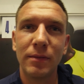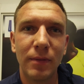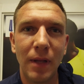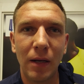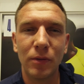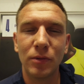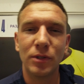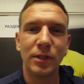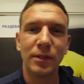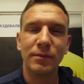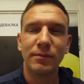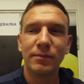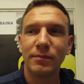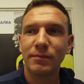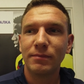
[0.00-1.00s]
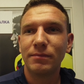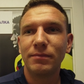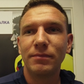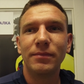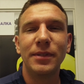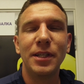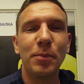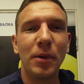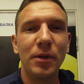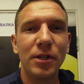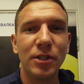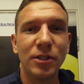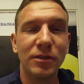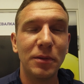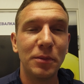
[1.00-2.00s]
Так уже не
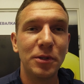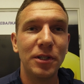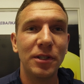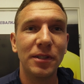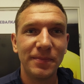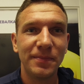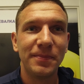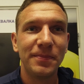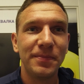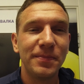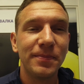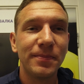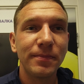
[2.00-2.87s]
поддерживаем общение. Ну а вообще за